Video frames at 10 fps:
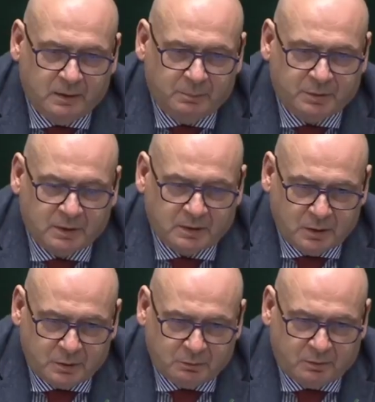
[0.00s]

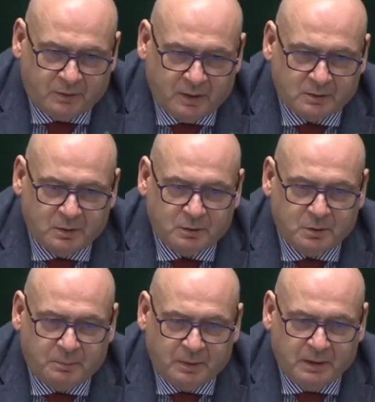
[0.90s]
przesadził, twierdząc,
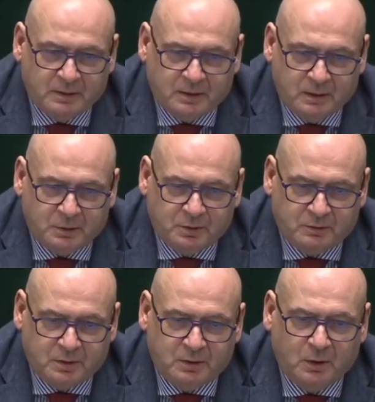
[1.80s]
że PSL się
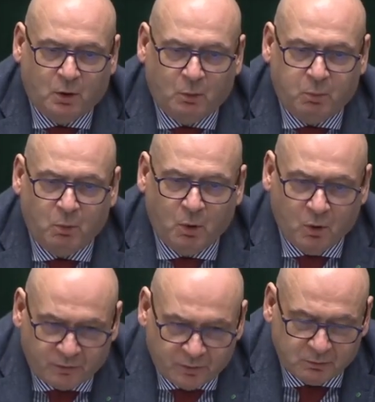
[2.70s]
wtedy
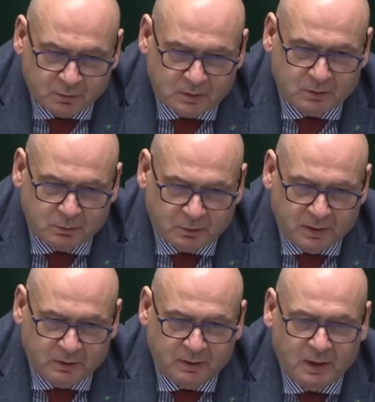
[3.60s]
obłowił,
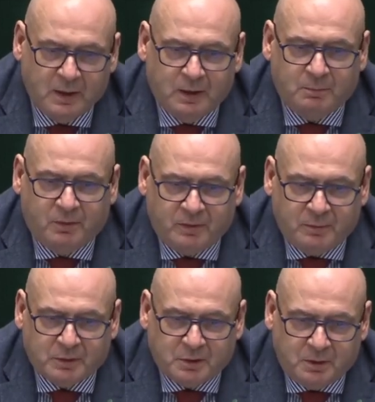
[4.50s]
cytuję, bowiem
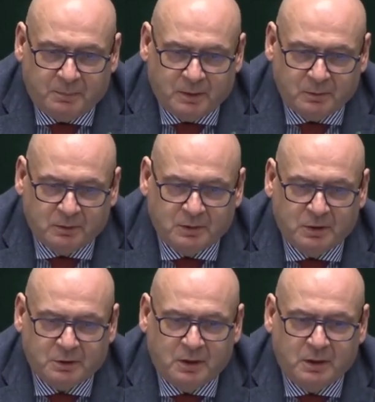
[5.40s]
jeżeli, panu,
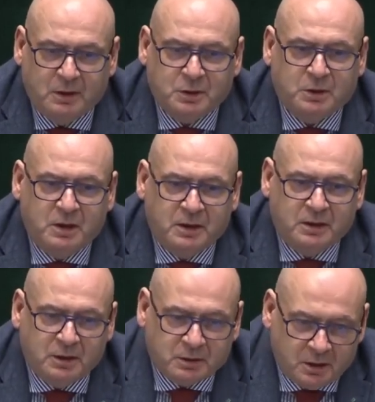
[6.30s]
jeżeli,
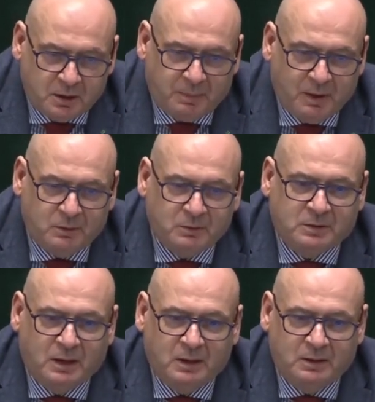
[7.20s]
jeżeli, jeżeli, panu,
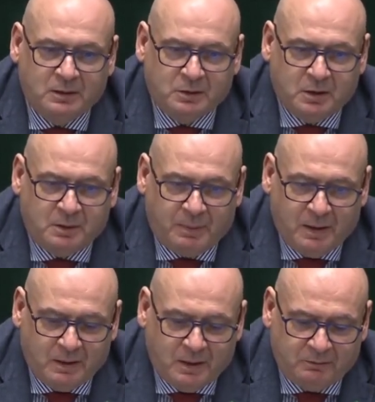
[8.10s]
jeżeli
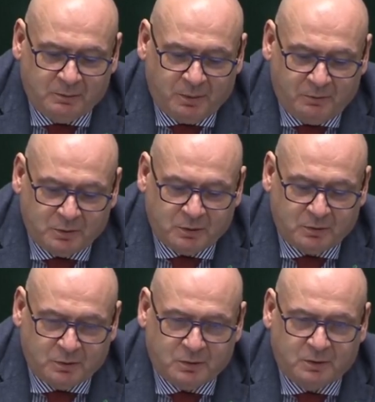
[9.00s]
pana wypowiedź
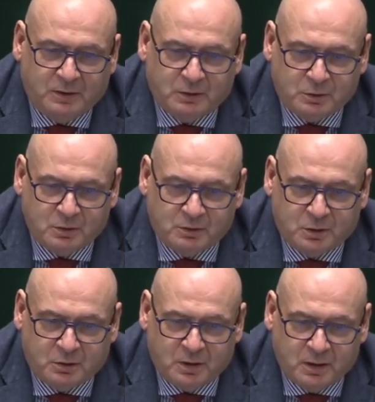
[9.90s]
dotyczy
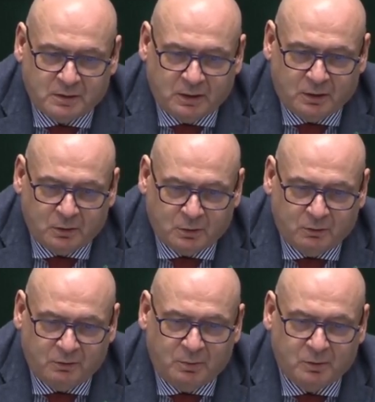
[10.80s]
2014 roku
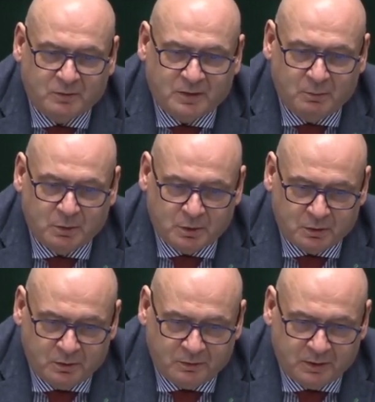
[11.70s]
wyborów
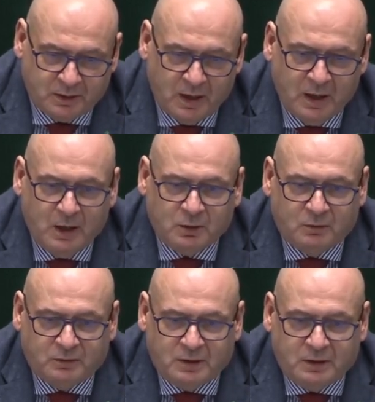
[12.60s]
samorządowych, to
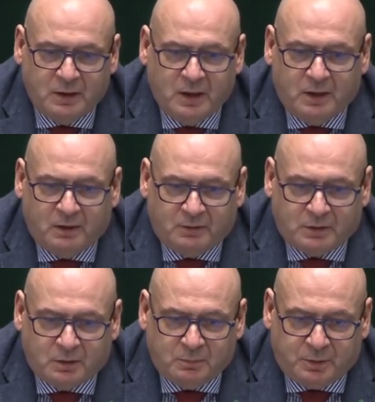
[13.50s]
wtedy
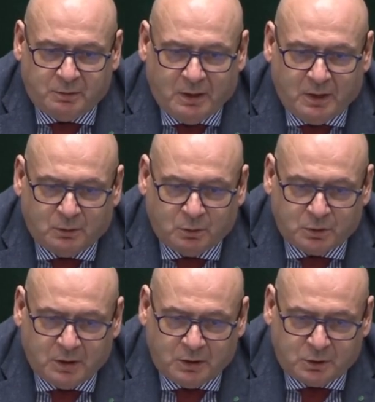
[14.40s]
wystąpiła
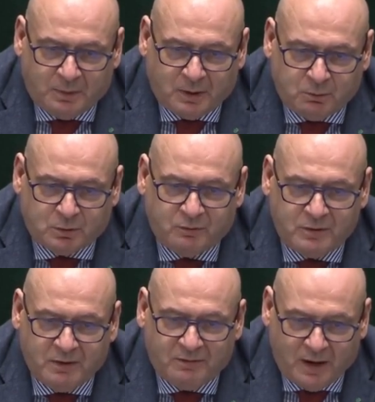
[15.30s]
duża liczba głosów
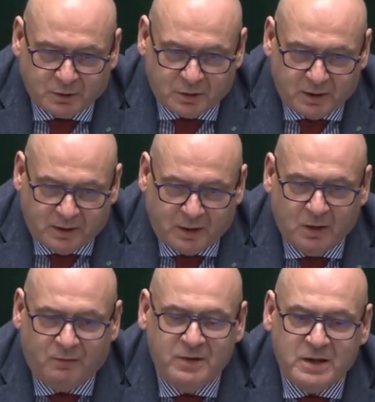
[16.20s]
nieważnych,
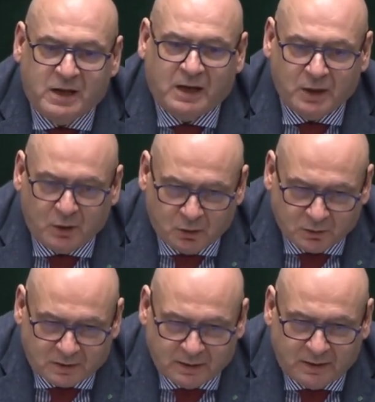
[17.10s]
no
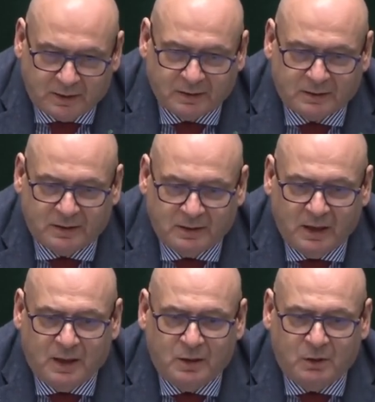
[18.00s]
wynikających z
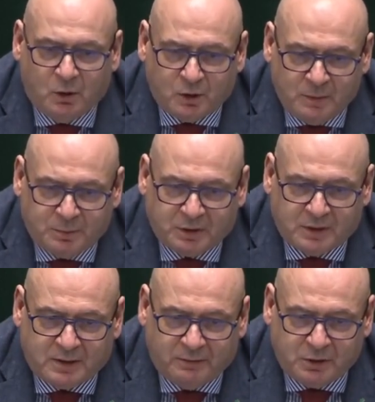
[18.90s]
no normy
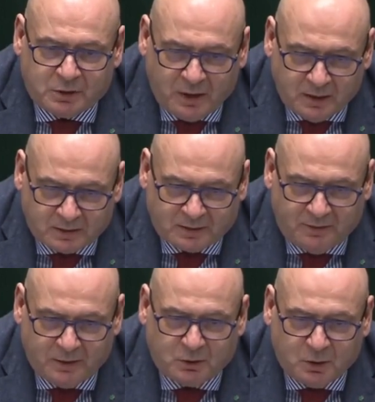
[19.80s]

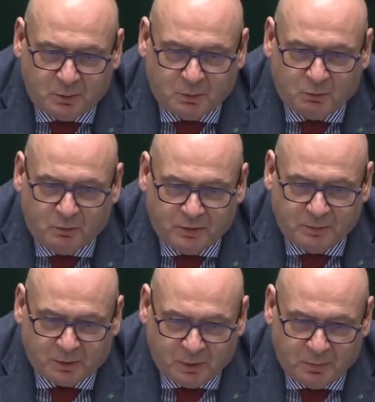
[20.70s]
przedstawicielstwa i to był główny
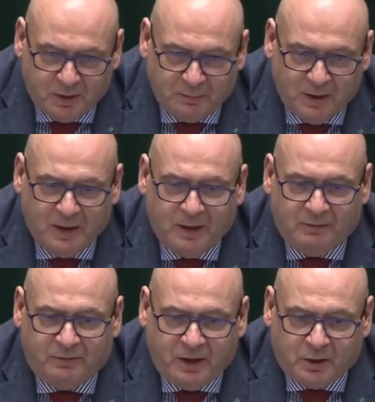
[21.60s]
problem,
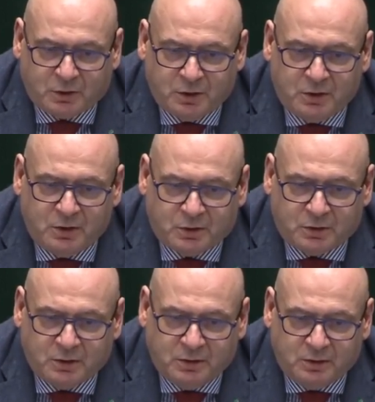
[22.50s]
większej niż
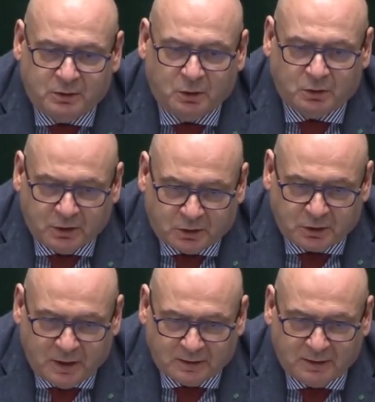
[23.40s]
e,
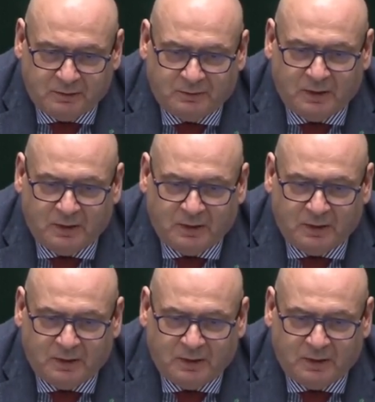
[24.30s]
dotychczas i tak.